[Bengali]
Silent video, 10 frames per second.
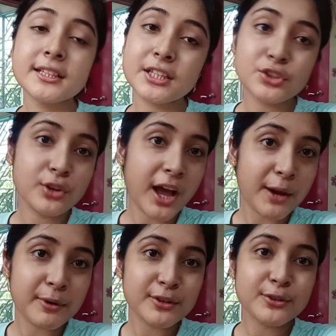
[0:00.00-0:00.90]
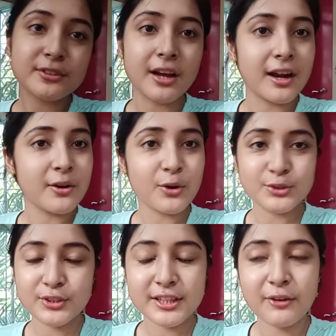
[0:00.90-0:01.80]
সেই জন্য আমারও আর
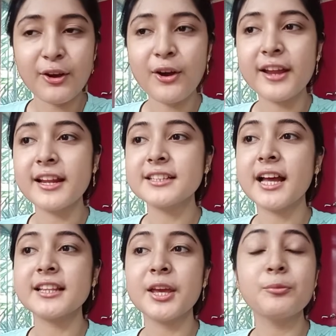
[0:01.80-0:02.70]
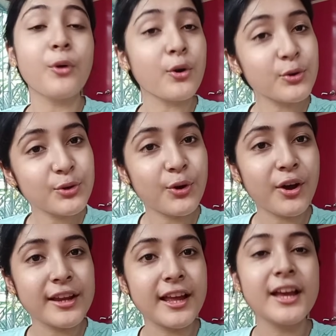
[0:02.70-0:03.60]
অঞ্জলি দেওয়া হয় না সাথে বরণও
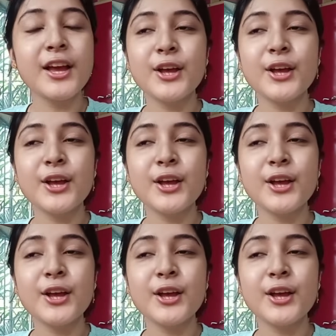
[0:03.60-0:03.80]
হয় না